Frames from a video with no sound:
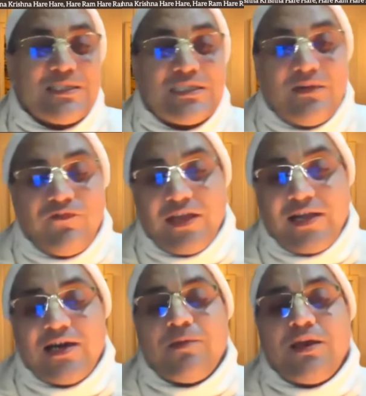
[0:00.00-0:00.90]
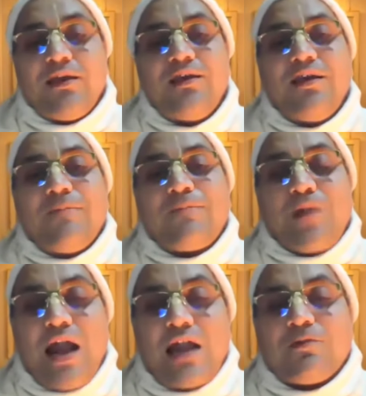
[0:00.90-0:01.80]
जब विग्रह में
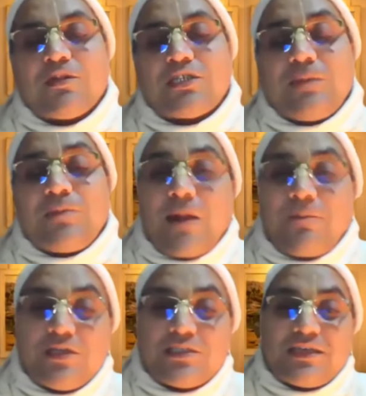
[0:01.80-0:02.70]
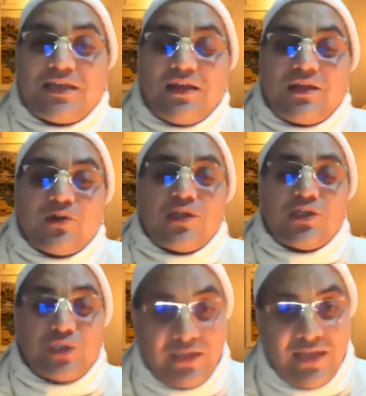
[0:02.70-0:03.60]
प्राण प्रतिष्ठा प्राण प्रतिष्ठा कैसे होती है
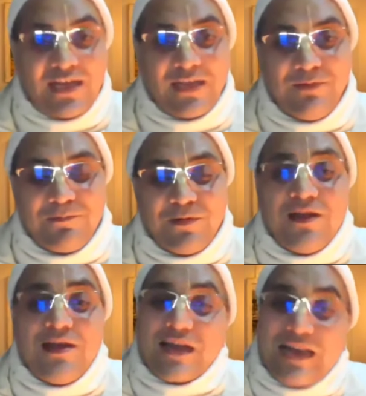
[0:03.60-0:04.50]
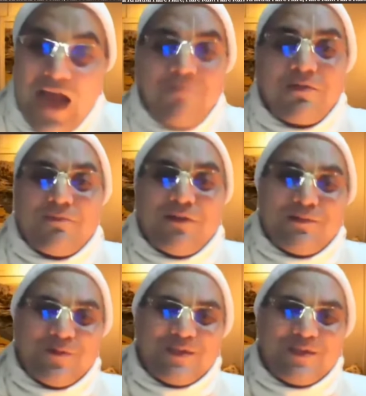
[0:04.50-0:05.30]
श्रद्धा के बल पर नाम के बल पर